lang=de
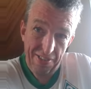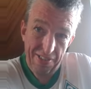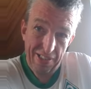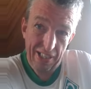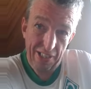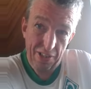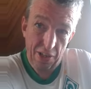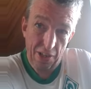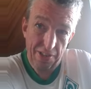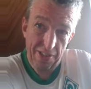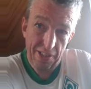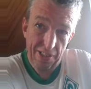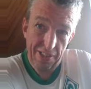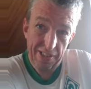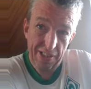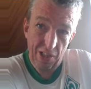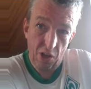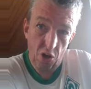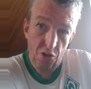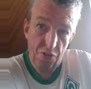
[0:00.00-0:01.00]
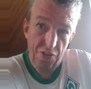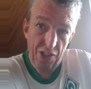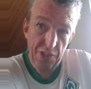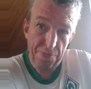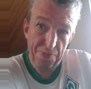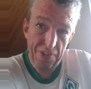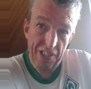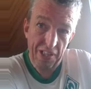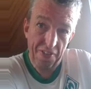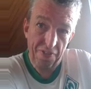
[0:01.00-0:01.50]
ihr könnt die
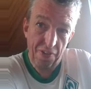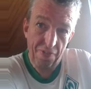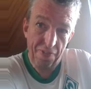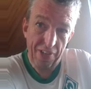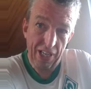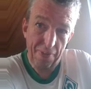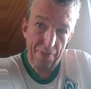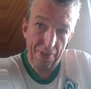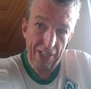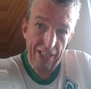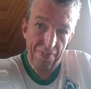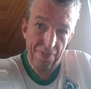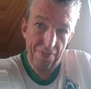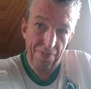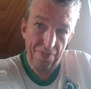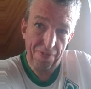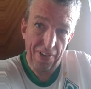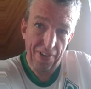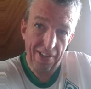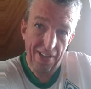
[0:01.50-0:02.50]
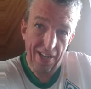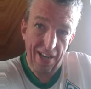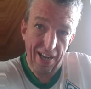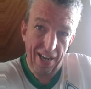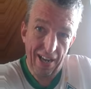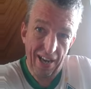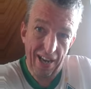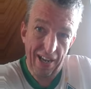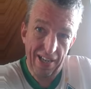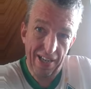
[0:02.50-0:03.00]
Auswärtsspiele von Werder Bremen werden
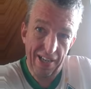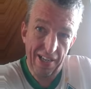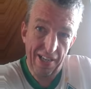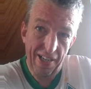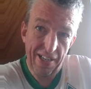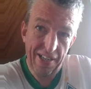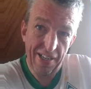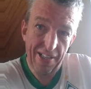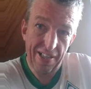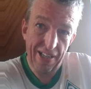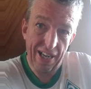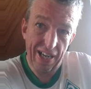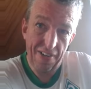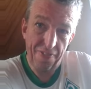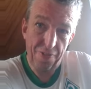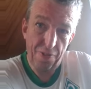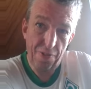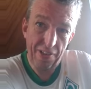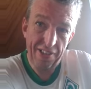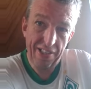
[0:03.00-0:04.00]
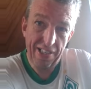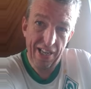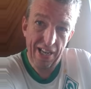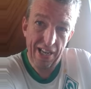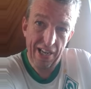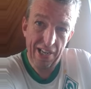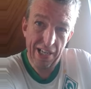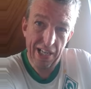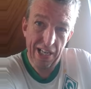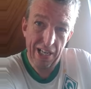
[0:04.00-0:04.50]
alle live
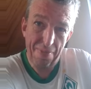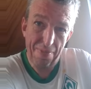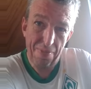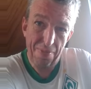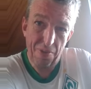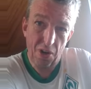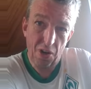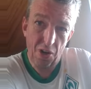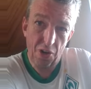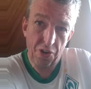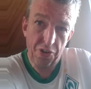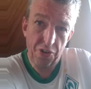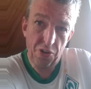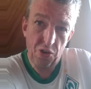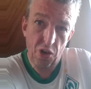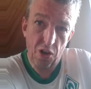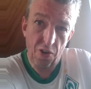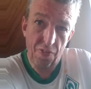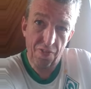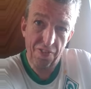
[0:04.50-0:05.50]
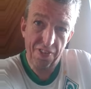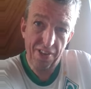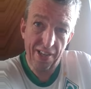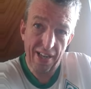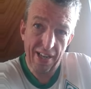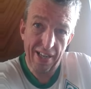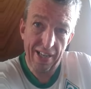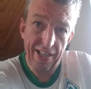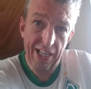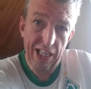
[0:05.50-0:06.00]
übertragen im
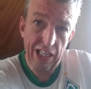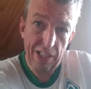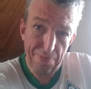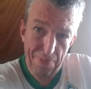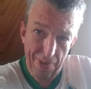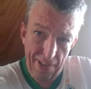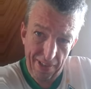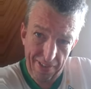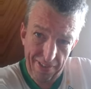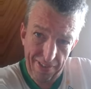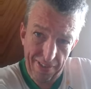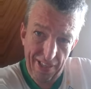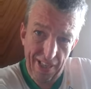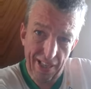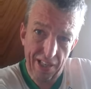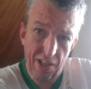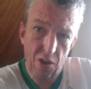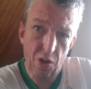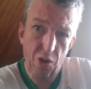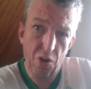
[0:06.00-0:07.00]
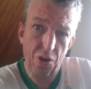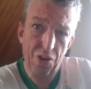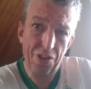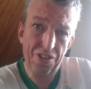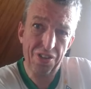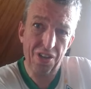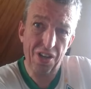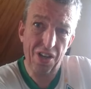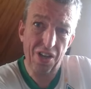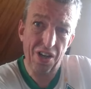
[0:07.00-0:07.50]
Ostkurvensaal. Ich bin nachher auch
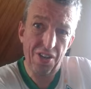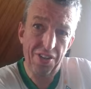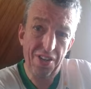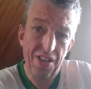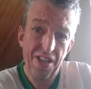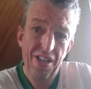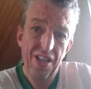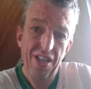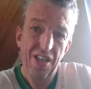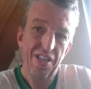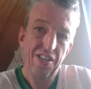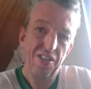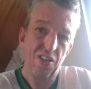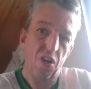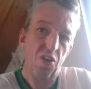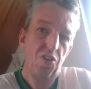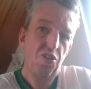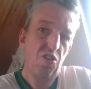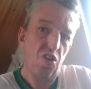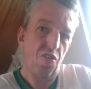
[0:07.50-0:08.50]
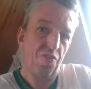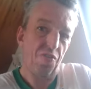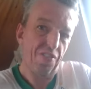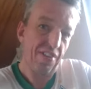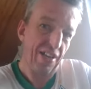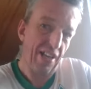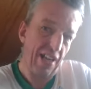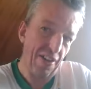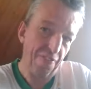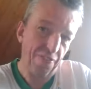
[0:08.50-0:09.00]
dort. Der
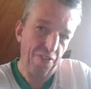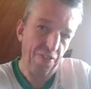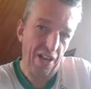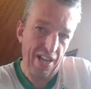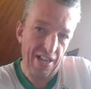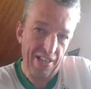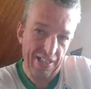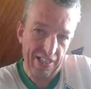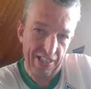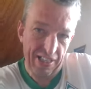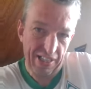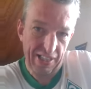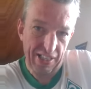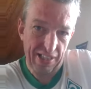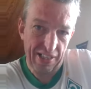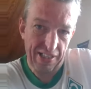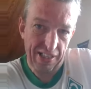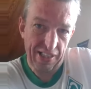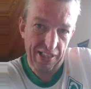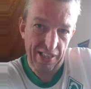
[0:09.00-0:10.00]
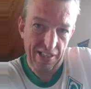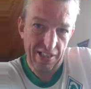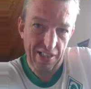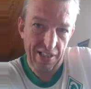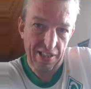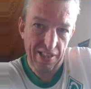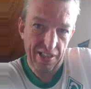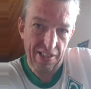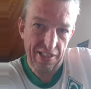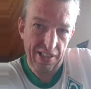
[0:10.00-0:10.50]
Ostkurvensaal, für all diejenigen, die,
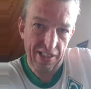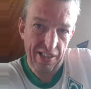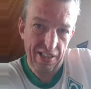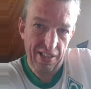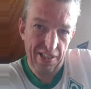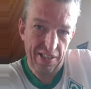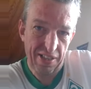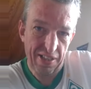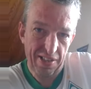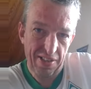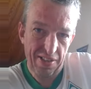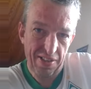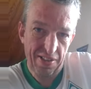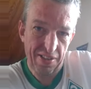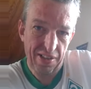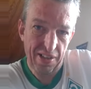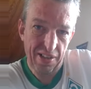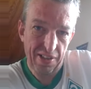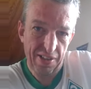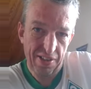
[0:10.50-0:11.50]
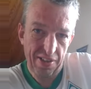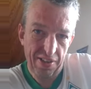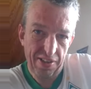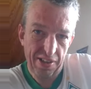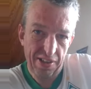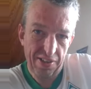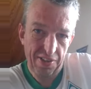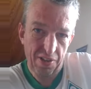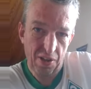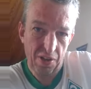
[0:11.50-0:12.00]
die, die
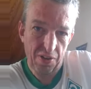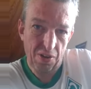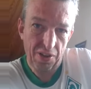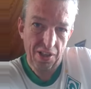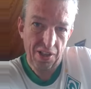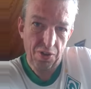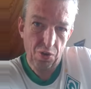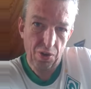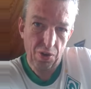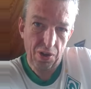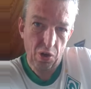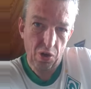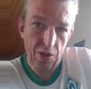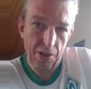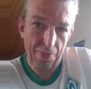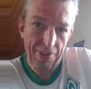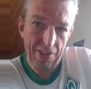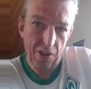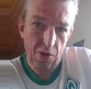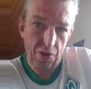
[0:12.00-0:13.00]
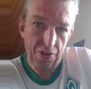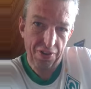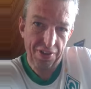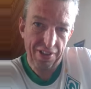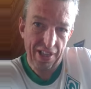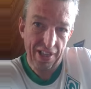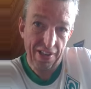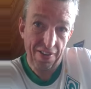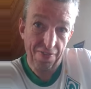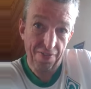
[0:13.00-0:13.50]
sich noch nicht so genau damit
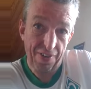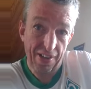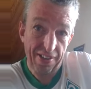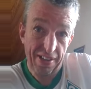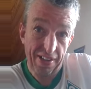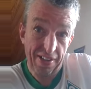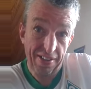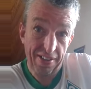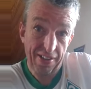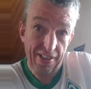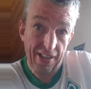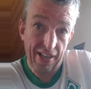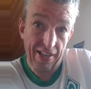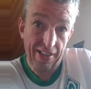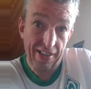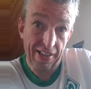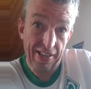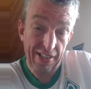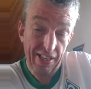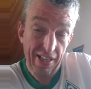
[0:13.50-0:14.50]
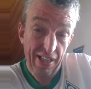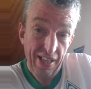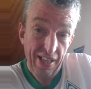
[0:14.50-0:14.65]
auskennen, was ist das eigentlich?